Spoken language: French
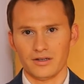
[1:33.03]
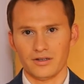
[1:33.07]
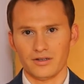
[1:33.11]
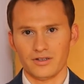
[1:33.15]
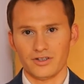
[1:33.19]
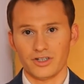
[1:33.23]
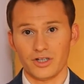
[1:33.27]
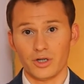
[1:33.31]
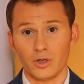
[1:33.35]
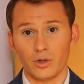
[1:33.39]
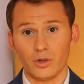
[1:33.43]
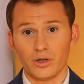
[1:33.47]

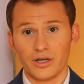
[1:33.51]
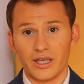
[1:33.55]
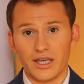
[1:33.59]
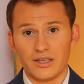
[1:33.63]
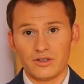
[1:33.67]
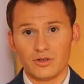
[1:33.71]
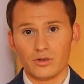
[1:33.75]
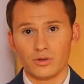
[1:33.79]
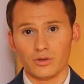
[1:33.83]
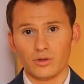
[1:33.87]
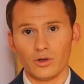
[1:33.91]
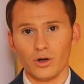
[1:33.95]
J'ai eu
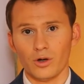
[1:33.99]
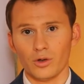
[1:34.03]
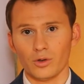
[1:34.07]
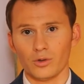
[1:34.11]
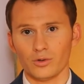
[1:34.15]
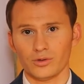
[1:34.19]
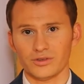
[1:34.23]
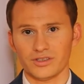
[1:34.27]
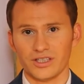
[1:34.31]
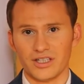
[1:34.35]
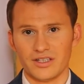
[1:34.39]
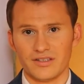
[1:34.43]
l'occasion de
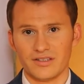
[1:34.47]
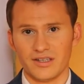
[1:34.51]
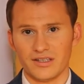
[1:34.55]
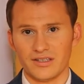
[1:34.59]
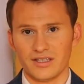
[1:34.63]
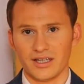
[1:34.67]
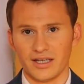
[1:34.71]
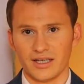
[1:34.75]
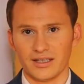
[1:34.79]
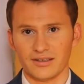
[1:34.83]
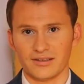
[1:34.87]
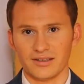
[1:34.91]
rencontrer sa
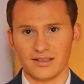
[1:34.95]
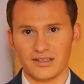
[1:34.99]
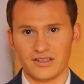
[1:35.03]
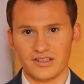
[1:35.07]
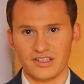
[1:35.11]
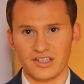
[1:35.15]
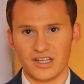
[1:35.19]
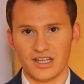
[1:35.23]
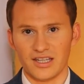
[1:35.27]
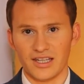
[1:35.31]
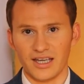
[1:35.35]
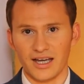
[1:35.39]

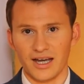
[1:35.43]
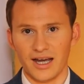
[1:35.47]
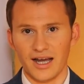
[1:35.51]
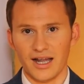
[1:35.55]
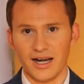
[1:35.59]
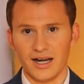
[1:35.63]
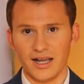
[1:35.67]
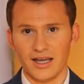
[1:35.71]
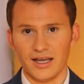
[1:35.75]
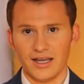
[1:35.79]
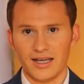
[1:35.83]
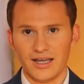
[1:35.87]
directrice
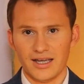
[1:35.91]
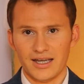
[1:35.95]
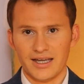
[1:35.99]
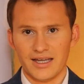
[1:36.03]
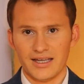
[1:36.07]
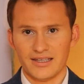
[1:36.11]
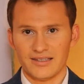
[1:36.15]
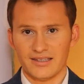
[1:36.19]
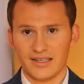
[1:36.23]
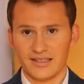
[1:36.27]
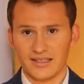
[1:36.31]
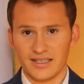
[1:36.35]
générale
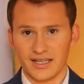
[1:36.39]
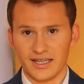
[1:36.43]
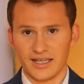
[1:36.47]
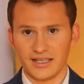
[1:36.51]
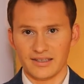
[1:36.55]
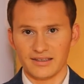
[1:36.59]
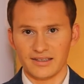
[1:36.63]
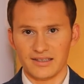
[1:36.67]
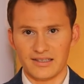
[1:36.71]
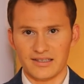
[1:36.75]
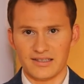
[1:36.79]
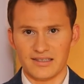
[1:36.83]
et sa
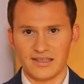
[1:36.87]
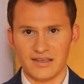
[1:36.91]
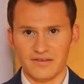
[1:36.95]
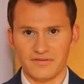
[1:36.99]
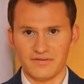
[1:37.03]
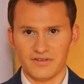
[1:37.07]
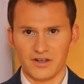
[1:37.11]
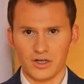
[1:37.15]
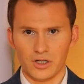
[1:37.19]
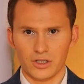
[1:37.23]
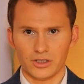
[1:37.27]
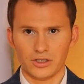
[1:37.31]
directrice des
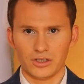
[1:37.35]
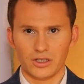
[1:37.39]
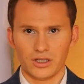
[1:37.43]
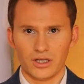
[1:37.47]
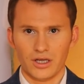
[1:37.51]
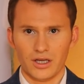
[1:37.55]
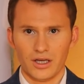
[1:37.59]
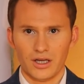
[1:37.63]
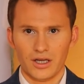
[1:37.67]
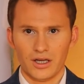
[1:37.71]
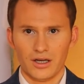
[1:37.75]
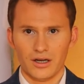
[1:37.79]
ventes
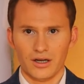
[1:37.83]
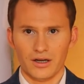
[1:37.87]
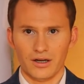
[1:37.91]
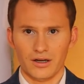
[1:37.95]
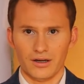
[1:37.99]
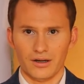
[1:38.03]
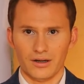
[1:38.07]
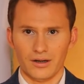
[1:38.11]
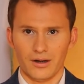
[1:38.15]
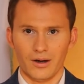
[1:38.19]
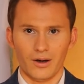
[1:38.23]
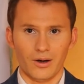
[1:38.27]

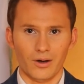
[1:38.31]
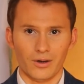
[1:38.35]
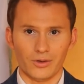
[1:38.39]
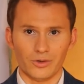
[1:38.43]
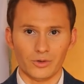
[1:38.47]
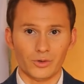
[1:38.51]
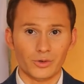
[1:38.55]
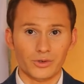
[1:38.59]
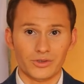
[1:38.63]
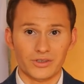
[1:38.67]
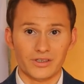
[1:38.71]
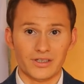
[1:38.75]
euh,
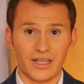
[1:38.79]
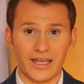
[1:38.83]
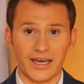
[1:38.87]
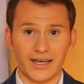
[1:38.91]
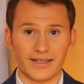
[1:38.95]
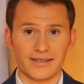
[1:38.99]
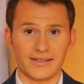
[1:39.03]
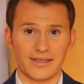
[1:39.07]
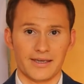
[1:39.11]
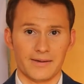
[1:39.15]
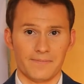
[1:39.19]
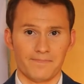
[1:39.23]
en août
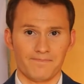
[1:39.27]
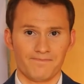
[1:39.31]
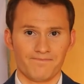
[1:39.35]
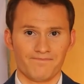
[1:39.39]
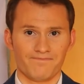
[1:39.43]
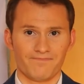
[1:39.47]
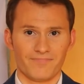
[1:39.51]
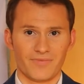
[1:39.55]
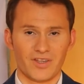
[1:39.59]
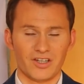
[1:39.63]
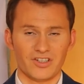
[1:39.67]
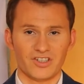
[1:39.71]
dernier.
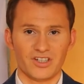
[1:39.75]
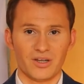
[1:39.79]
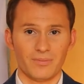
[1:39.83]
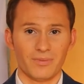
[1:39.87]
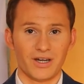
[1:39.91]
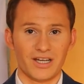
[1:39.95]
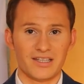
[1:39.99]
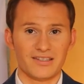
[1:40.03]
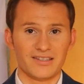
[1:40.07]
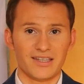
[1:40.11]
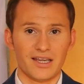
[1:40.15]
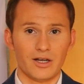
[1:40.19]

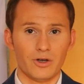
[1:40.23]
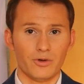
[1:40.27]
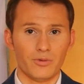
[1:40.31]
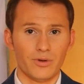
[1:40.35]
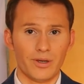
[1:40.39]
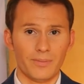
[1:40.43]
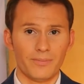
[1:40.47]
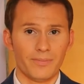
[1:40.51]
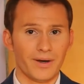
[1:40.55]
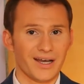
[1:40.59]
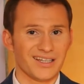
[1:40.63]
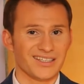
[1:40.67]
J'aimerais
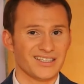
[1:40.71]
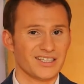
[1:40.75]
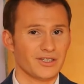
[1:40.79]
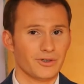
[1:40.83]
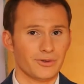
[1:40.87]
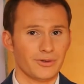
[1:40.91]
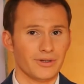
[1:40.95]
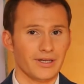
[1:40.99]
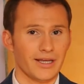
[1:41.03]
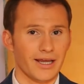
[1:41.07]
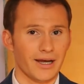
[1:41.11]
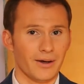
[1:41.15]
saluer
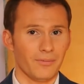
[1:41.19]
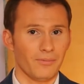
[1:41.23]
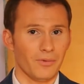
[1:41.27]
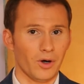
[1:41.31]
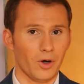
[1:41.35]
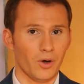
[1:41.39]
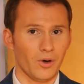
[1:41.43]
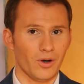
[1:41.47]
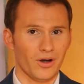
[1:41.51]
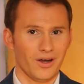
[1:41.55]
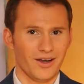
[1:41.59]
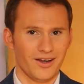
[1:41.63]

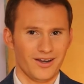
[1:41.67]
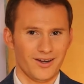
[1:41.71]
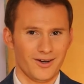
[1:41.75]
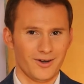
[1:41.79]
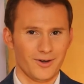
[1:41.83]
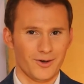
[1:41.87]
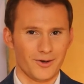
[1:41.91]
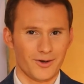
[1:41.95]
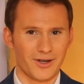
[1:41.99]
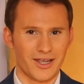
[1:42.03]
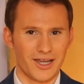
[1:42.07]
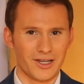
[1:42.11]
particulièrement
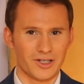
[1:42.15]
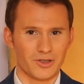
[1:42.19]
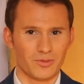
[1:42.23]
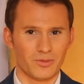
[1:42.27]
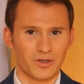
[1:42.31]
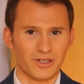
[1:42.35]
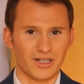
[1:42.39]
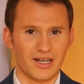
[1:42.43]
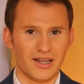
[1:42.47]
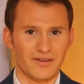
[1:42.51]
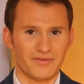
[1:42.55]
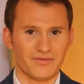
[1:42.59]

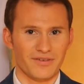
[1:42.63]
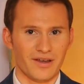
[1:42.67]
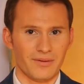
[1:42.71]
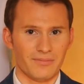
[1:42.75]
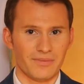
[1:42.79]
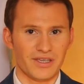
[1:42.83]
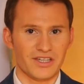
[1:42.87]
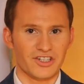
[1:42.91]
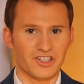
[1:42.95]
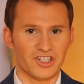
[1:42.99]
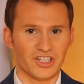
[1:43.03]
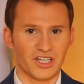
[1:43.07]
l'engagement de la
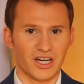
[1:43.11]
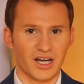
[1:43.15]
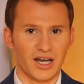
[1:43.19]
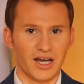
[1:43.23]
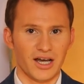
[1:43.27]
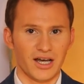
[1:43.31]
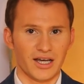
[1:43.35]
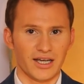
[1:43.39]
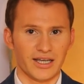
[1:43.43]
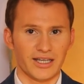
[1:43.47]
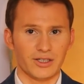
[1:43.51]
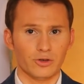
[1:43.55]
famille
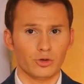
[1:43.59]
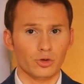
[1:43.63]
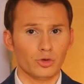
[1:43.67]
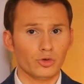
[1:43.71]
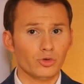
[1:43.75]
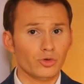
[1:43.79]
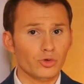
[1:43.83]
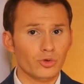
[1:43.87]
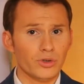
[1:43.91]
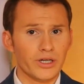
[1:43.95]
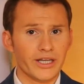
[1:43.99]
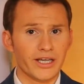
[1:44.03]
Girard et de
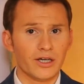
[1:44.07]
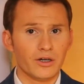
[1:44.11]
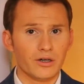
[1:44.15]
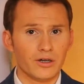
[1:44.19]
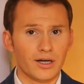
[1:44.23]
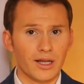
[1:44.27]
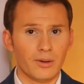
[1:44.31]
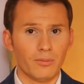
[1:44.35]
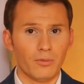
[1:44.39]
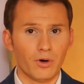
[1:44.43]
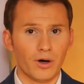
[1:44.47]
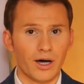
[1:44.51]
tous les
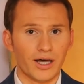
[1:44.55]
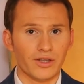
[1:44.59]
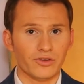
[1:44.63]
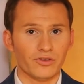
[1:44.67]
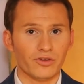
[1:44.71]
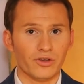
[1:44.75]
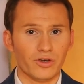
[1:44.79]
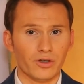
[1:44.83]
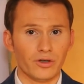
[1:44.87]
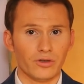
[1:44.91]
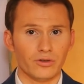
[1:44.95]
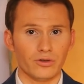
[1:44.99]

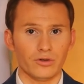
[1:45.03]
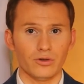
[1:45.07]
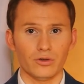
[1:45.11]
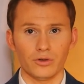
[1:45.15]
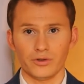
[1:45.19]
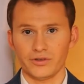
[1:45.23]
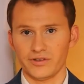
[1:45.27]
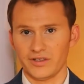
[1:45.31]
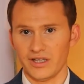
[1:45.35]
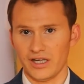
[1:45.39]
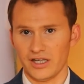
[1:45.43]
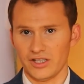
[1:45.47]
collaborateurs de
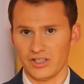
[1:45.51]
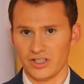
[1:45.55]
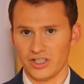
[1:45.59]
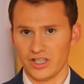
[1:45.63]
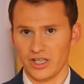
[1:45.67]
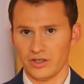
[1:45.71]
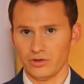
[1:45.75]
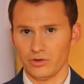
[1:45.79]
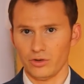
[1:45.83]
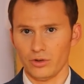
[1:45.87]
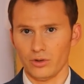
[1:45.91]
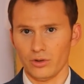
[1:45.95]
l'hôtel
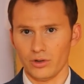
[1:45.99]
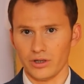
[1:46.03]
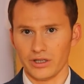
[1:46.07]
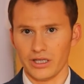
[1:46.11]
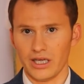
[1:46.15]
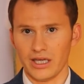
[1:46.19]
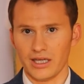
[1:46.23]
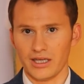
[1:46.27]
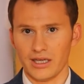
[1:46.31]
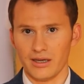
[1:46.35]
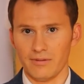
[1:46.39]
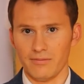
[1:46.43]
Château
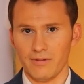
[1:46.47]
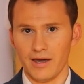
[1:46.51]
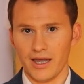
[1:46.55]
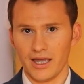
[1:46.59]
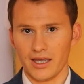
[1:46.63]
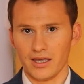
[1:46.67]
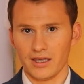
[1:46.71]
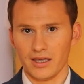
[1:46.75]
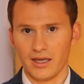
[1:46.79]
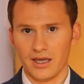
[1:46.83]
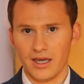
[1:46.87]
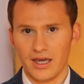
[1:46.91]
Laurier
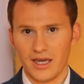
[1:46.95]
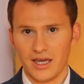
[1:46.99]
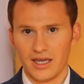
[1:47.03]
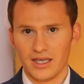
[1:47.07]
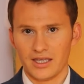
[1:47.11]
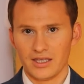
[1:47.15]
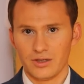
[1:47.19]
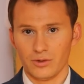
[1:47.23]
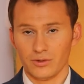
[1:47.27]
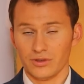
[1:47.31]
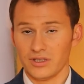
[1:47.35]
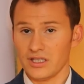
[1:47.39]
Québec
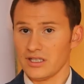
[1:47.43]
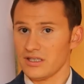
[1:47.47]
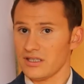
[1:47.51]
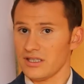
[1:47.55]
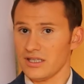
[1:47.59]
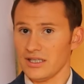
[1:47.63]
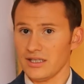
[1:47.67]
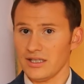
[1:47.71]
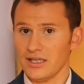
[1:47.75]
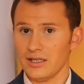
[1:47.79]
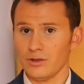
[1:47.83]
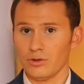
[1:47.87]
qui ont
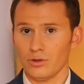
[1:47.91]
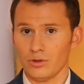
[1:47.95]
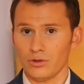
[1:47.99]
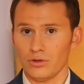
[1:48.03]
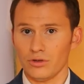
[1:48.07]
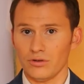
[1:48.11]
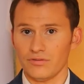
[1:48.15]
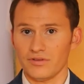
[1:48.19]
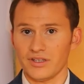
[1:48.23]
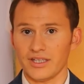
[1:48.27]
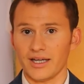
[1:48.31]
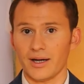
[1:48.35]
décidé de
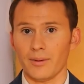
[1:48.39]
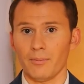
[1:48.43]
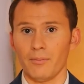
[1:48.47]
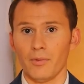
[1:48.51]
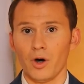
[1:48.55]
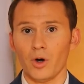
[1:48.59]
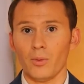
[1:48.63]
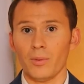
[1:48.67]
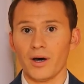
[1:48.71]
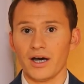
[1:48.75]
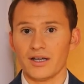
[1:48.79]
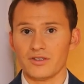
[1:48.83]
devenir
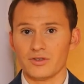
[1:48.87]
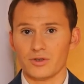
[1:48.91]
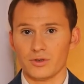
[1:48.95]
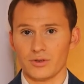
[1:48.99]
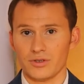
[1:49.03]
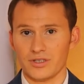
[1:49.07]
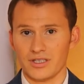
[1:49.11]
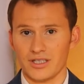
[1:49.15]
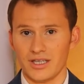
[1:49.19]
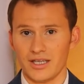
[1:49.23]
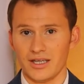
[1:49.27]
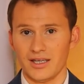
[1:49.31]
membres
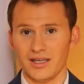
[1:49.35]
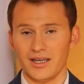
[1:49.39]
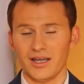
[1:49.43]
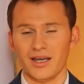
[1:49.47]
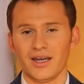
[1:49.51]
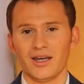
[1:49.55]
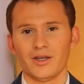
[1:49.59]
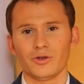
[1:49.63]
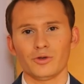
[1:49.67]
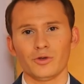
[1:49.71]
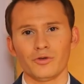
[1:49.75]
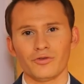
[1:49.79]
associés
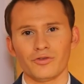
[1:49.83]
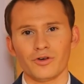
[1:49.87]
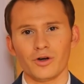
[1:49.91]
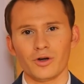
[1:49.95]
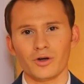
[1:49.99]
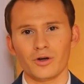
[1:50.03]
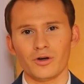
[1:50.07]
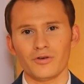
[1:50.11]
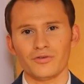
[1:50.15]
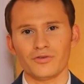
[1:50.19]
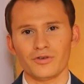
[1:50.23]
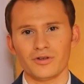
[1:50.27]
de
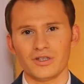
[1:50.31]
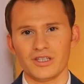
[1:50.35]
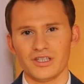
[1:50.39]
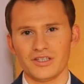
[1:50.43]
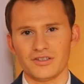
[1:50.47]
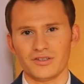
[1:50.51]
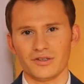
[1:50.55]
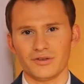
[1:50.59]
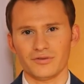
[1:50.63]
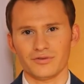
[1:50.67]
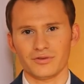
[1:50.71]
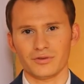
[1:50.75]
Francophonie
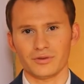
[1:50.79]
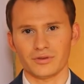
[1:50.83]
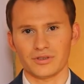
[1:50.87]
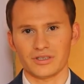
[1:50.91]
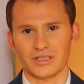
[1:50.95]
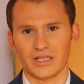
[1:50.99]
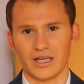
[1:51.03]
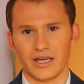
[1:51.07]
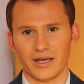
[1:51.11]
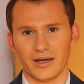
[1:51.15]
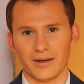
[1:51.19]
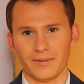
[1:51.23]
sans
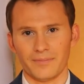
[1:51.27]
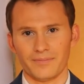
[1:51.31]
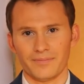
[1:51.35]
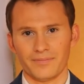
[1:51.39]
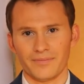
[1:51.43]
frontières.